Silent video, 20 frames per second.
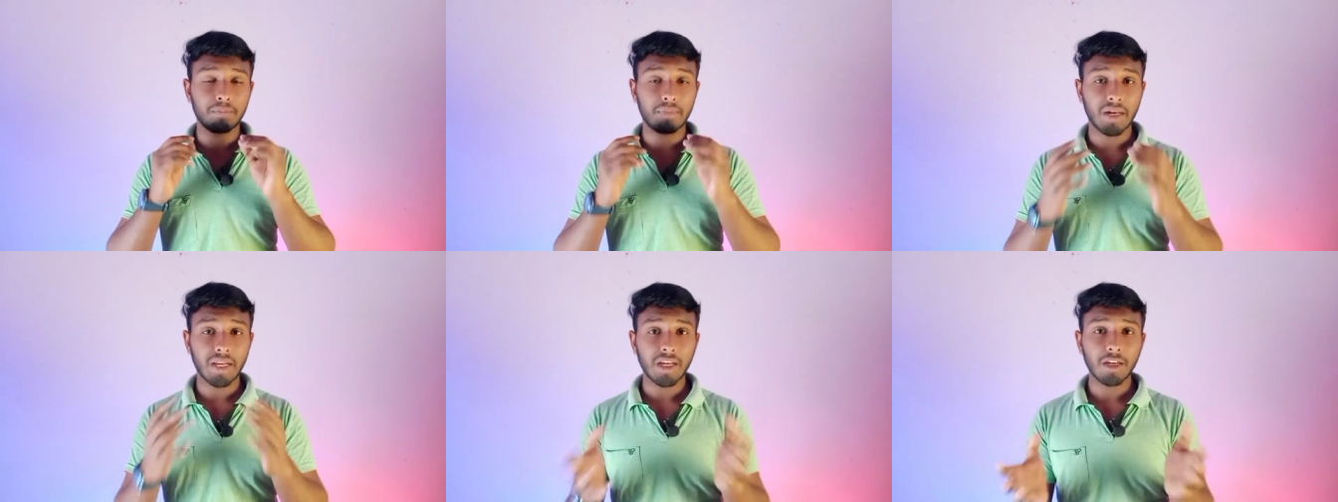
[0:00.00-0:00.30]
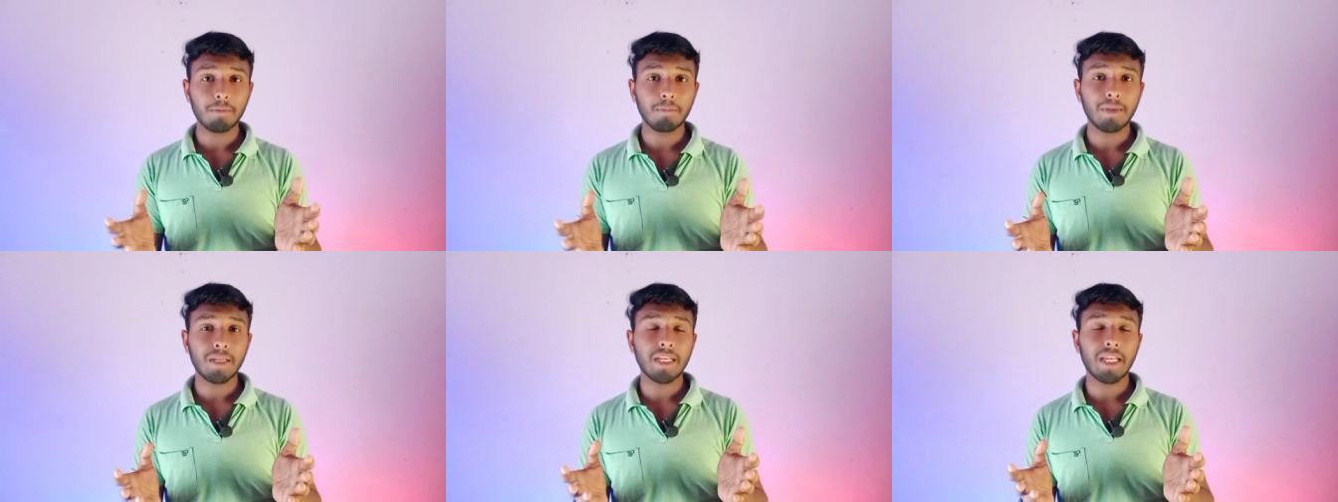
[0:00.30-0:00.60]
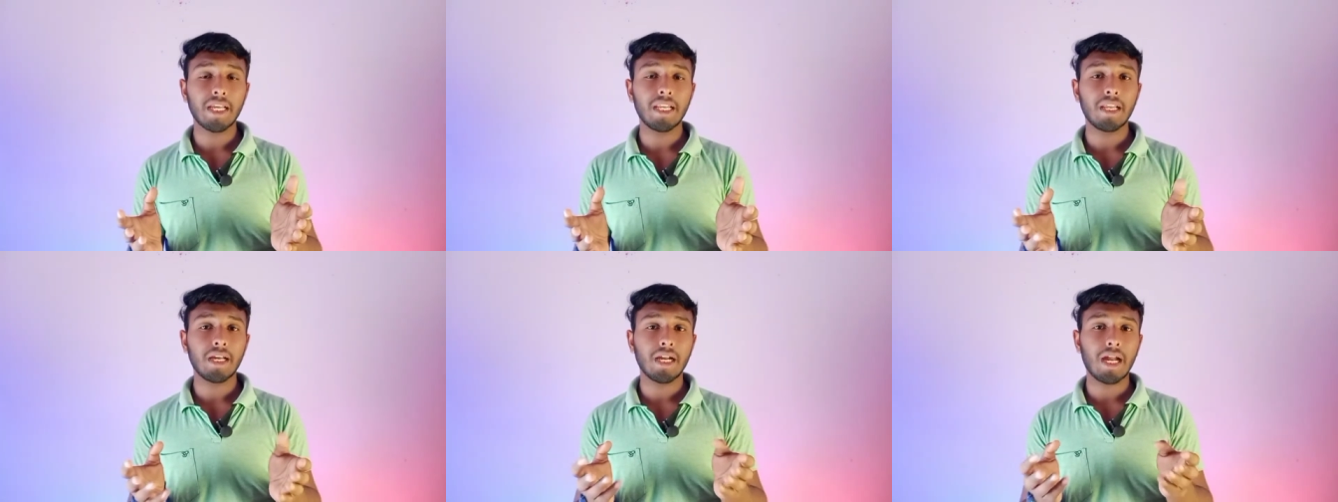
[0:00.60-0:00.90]
भनक भी
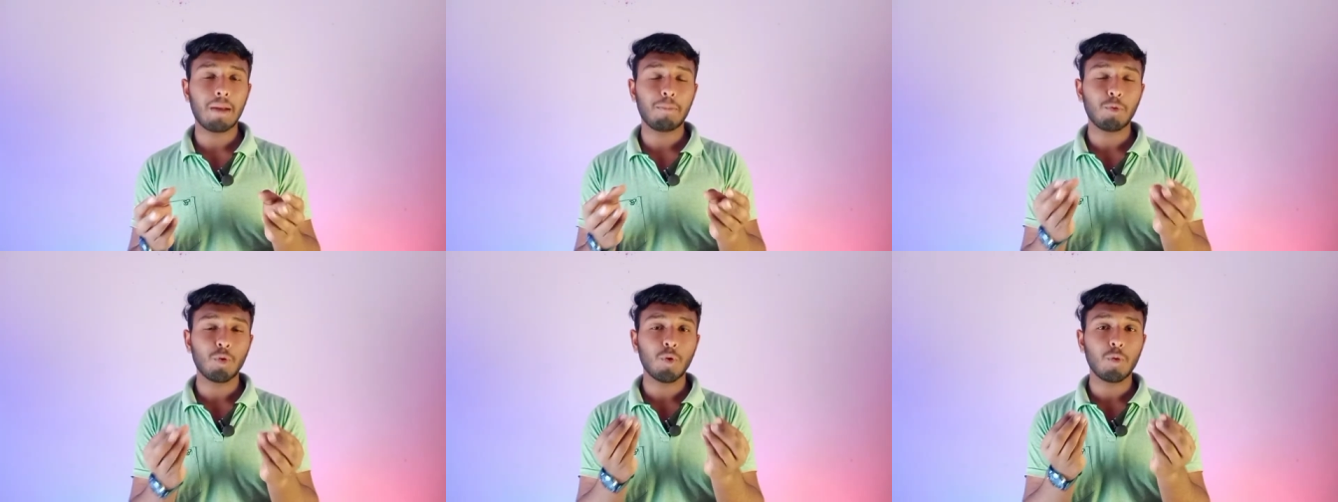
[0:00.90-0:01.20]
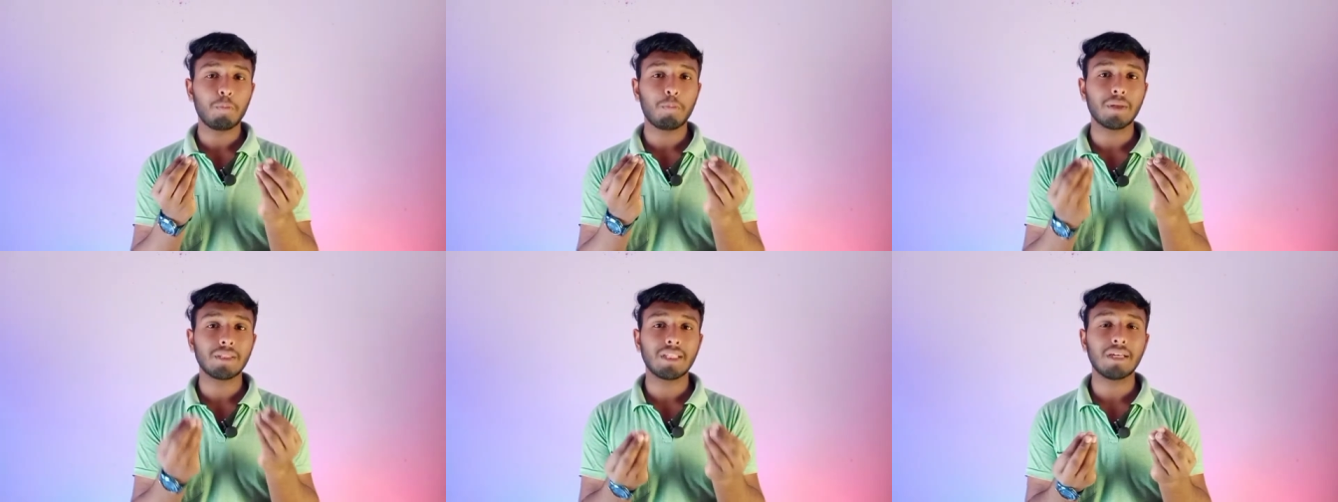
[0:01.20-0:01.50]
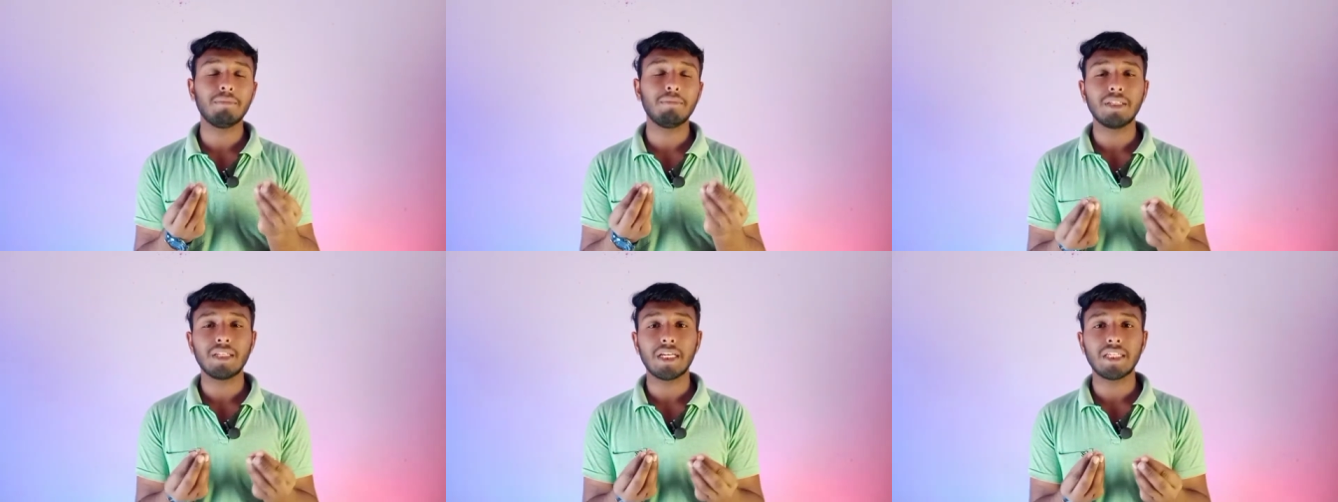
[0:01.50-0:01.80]
नहीं लगा आप लोगों को
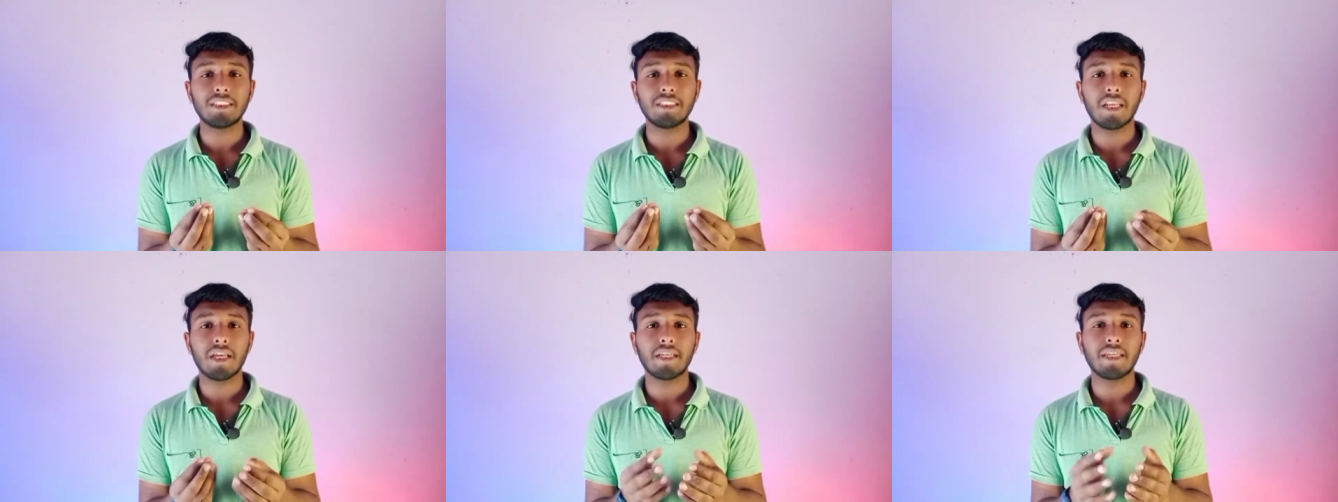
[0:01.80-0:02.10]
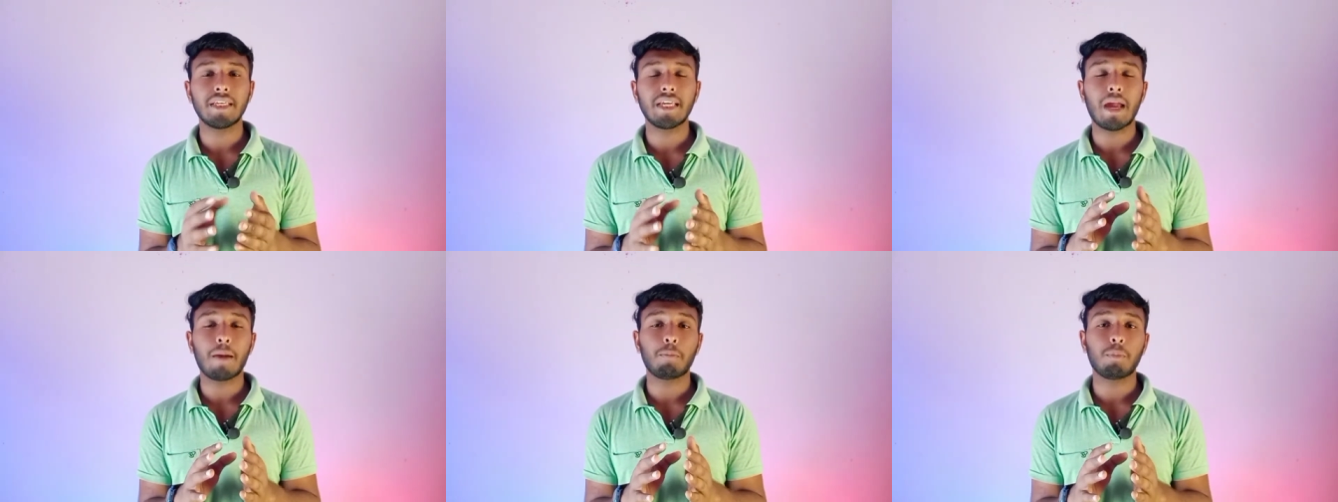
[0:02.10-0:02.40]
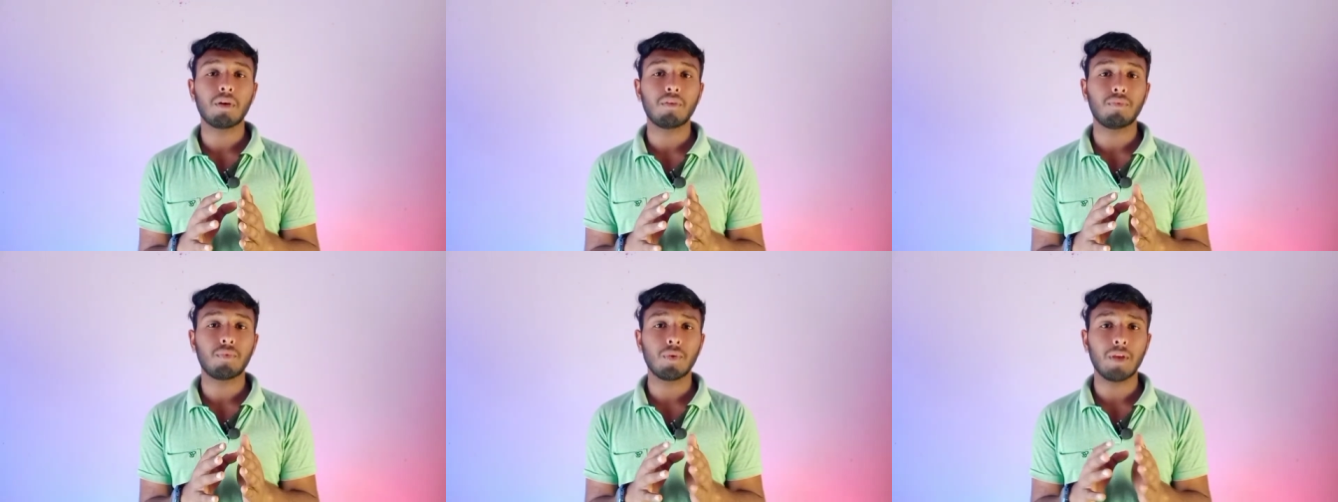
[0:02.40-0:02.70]
पता भी नहीं चला कि
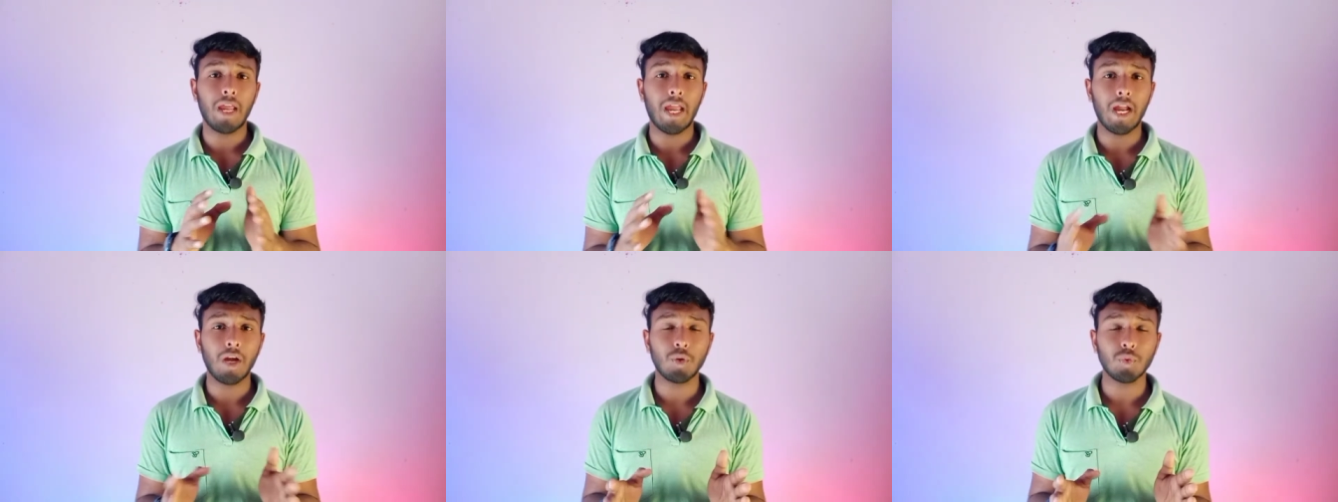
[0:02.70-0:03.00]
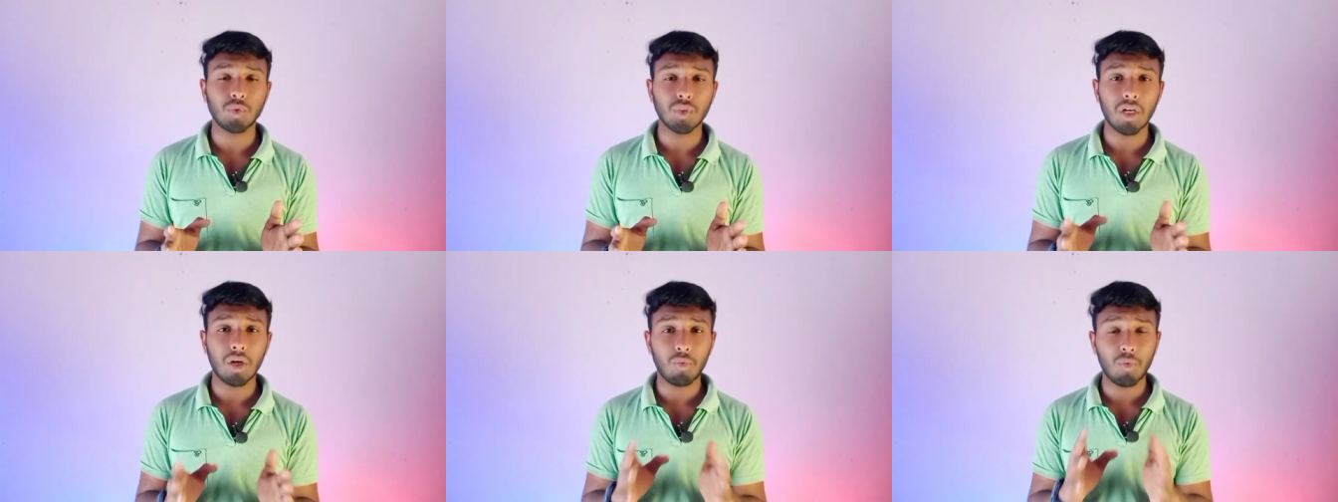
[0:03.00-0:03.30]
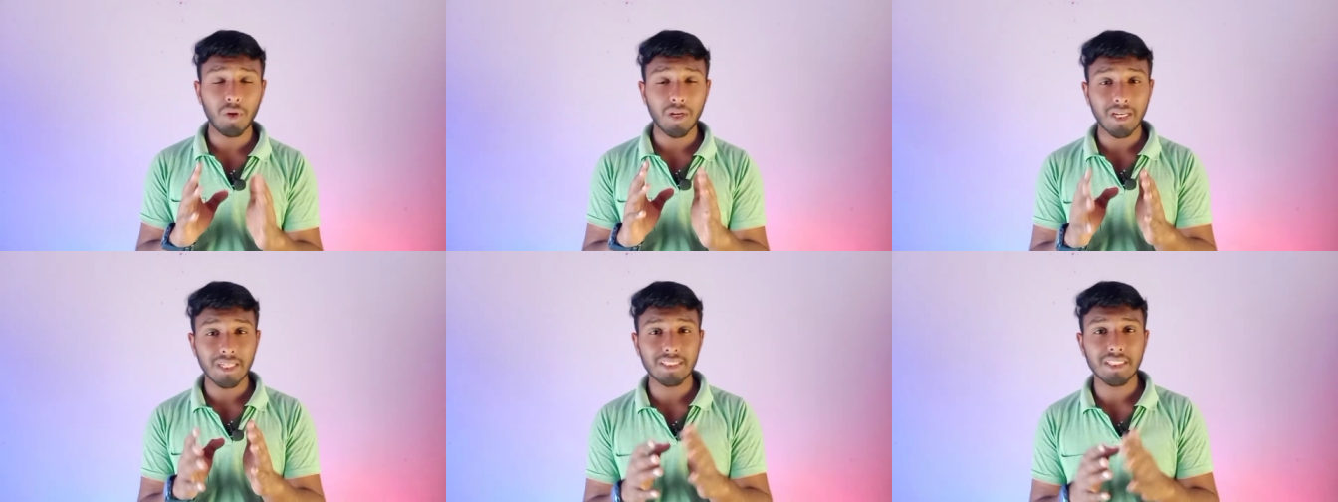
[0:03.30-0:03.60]
आपका फ़ोन हैक हो चुका
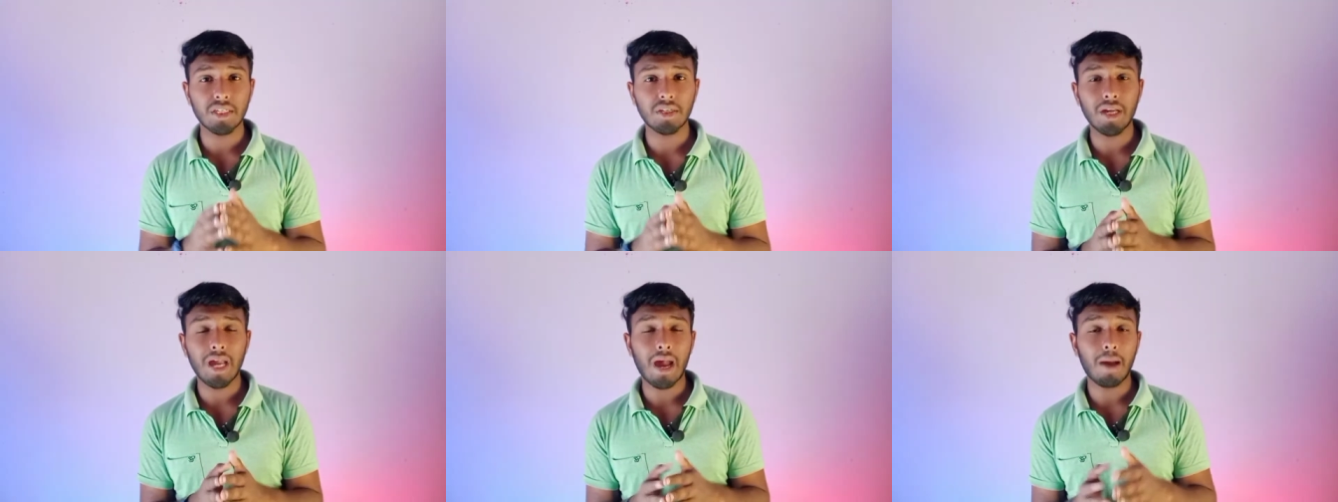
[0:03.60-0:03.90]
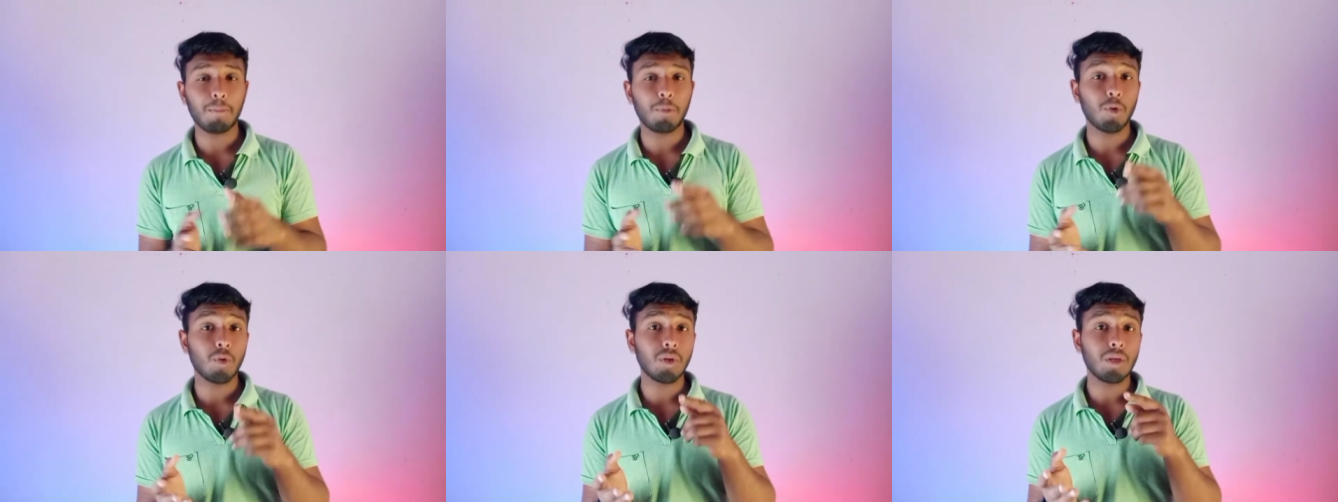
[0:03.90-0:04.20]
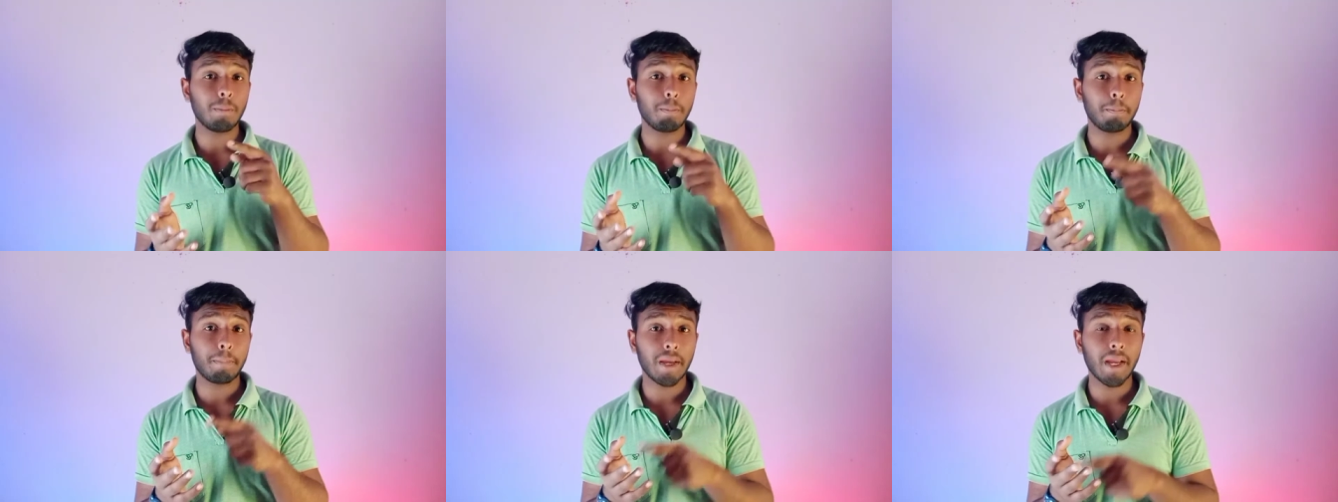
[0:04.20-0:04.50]
वो कैसे है आप लोगों ने